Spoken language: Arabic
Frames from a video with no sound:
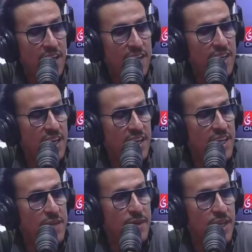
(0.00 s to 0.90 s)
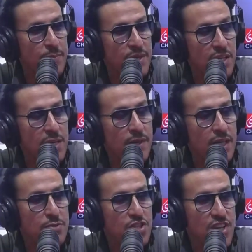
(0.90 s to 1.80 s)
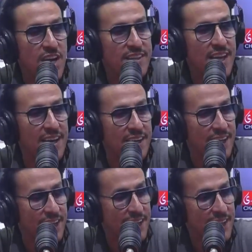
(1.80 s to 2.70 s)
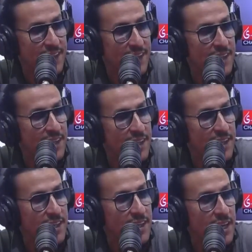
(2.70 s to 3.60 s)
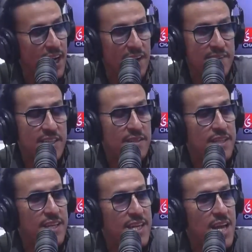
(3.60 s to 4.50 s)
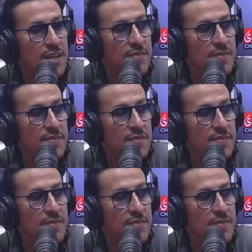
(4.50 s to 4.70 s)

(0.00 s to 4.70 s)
حنا اللي مركبين اللي مركب شي شعر طار ليه آه. عرفتي الدنيا